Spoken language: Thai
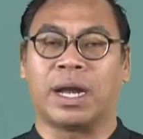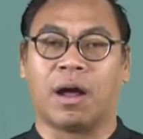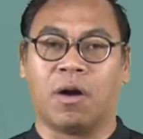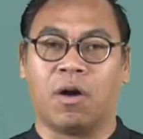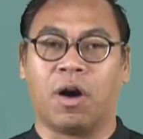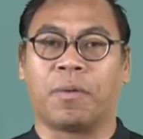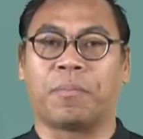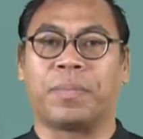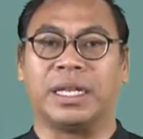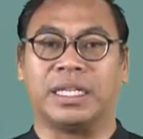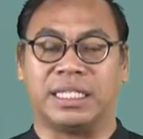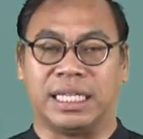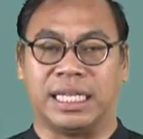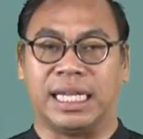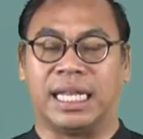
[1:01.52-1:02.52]
วันออกเป็น
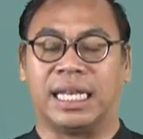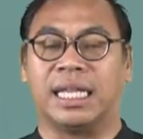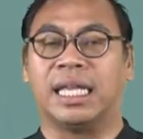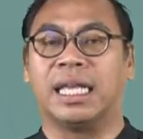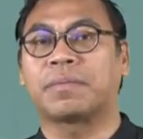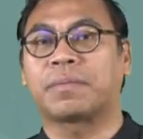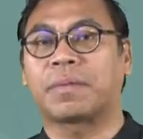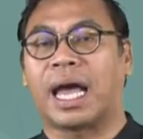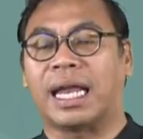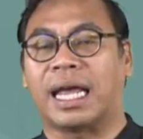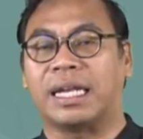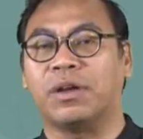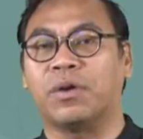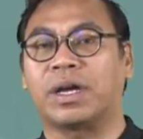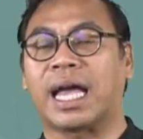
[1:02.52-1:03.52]
จีน ข
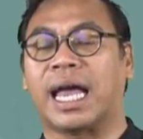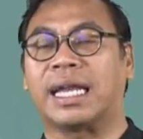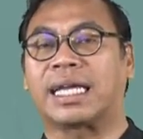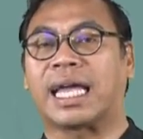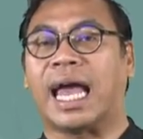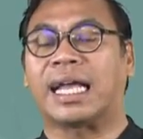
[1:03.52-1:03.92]
ณะเดียวกัน